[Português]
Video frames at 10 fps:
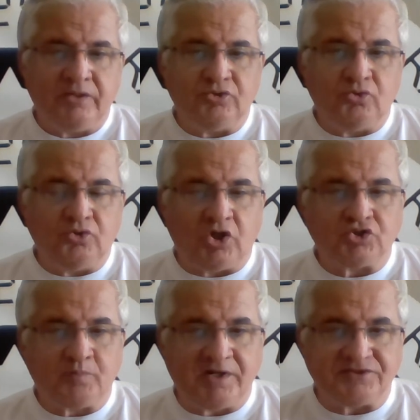do
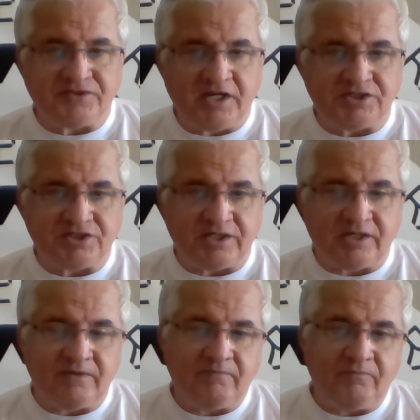nosso
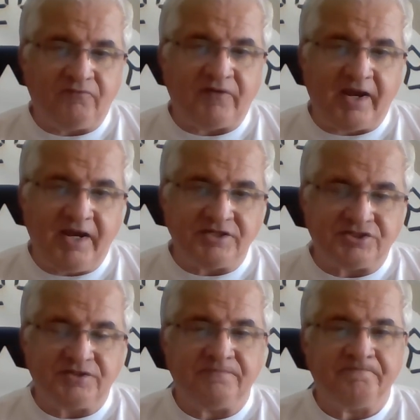presidente
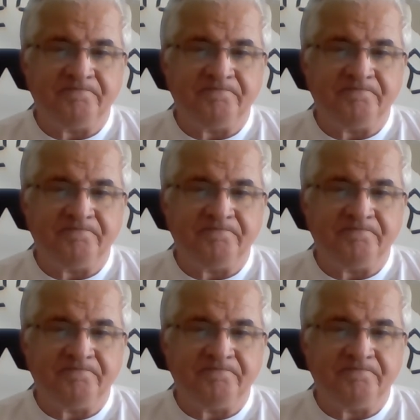Mufarrej